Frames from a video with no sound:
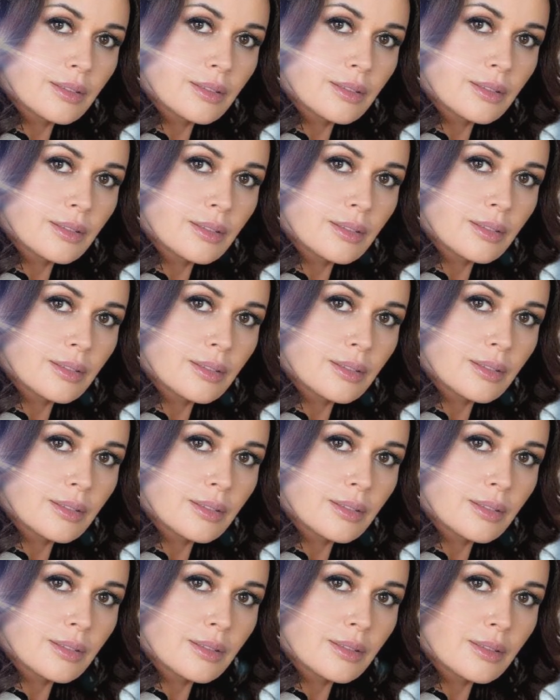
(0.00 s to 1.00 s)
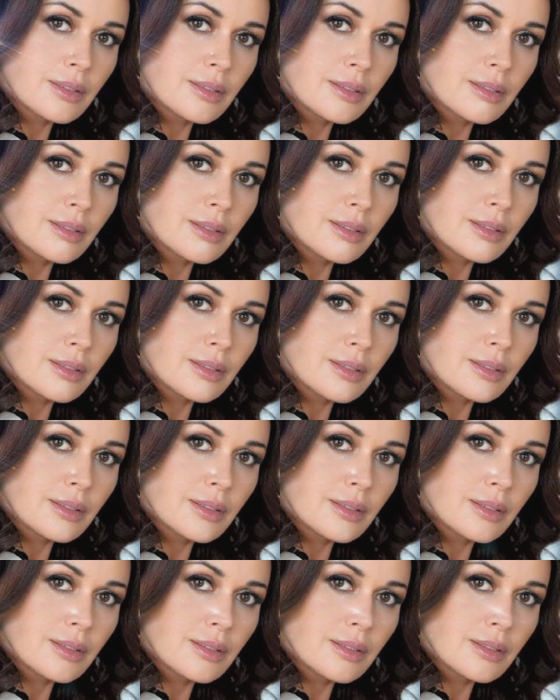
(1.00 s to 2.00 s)
от многих слышал, что вот, мол,
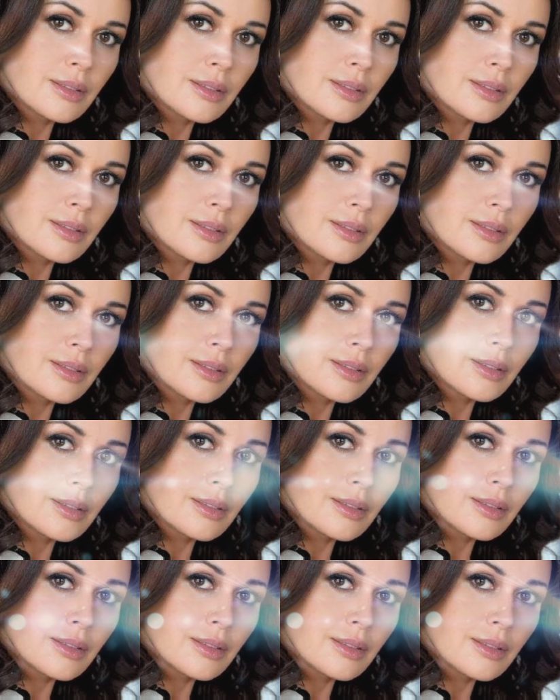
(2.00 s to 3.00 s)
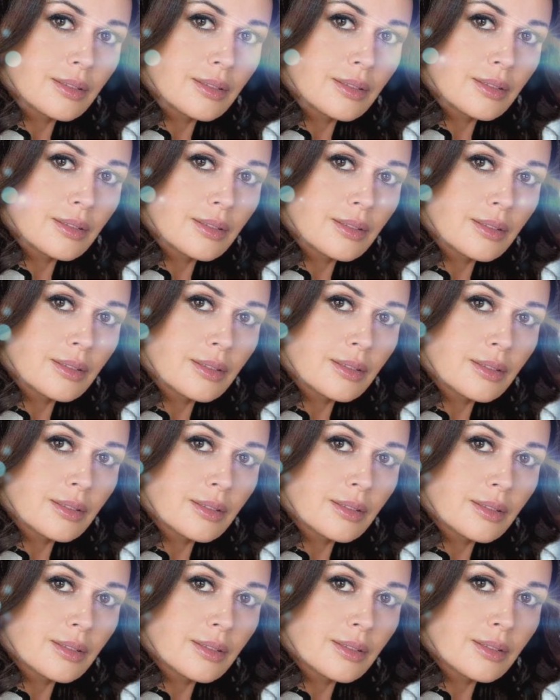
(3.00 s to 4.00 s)
погиб ваш ребенок, в итоге
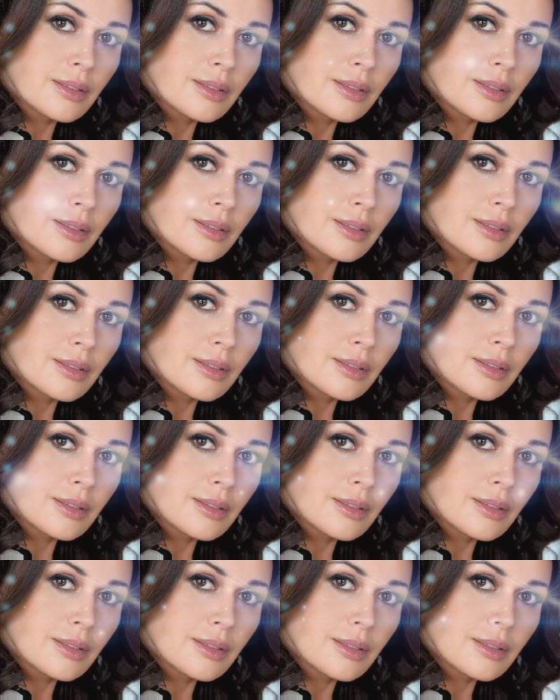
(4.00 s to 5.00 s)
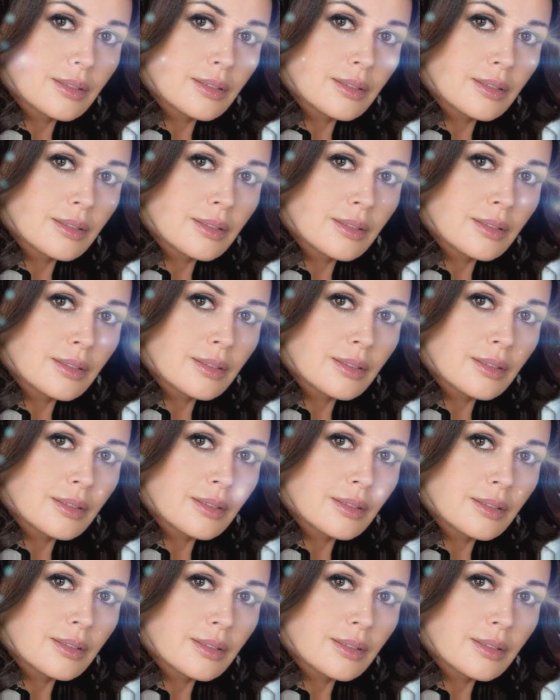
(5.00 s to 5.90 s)
она заболела, как расплата за грехи